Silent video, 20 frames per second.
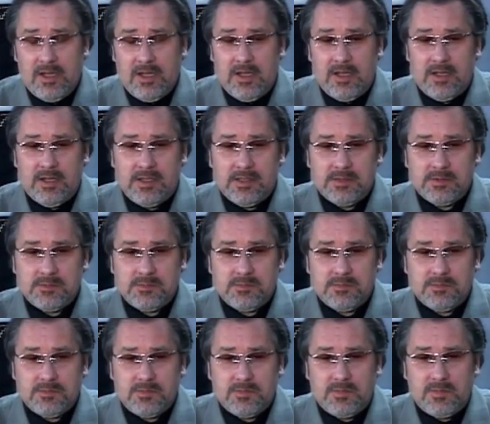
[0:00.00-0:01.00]
а,
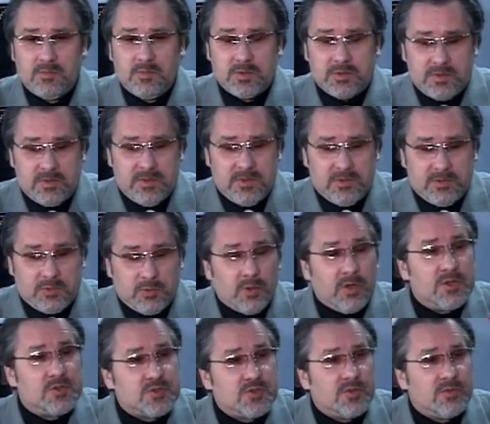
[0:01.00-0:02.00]
вот то,
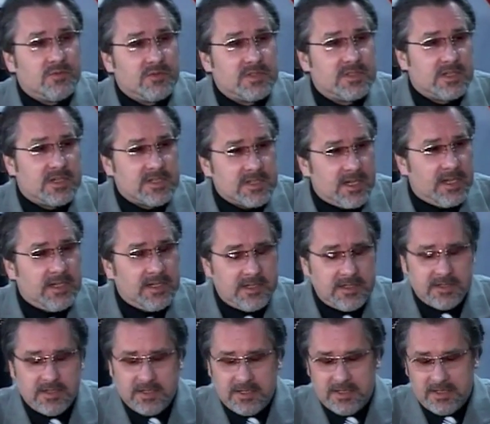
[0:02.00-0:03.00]
о чем вы сказали,
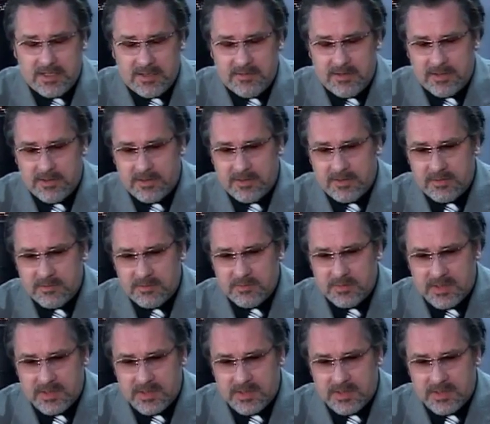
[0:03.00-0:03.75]
Игорь, я, наверное,